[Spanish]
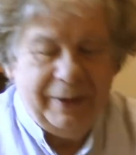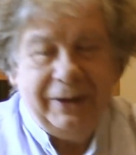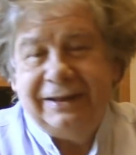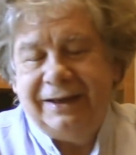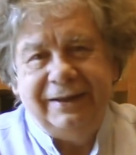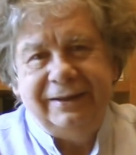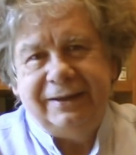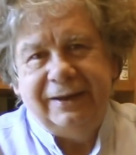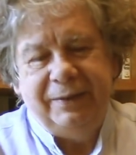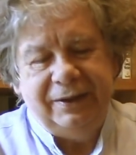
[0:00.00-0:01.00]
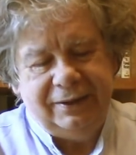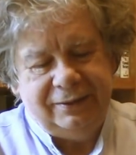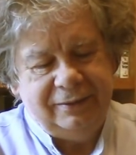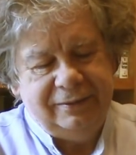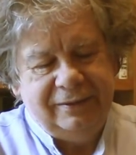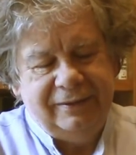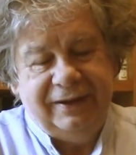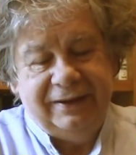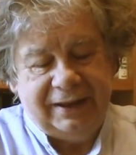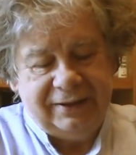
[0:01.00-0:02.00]
bueno, esta gente realmente son
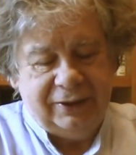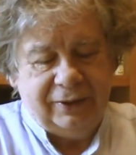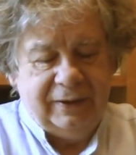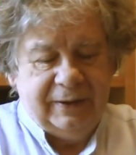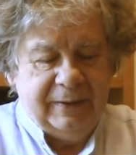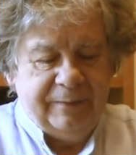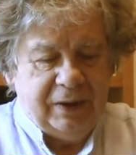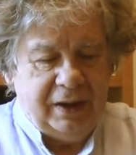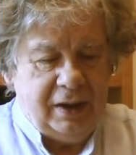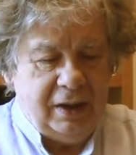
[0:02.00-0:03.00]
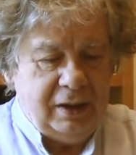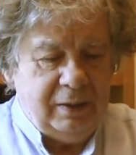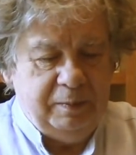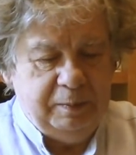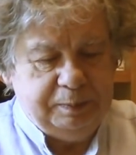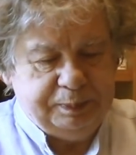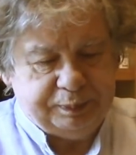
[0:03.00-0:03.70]
fantásticos. Em,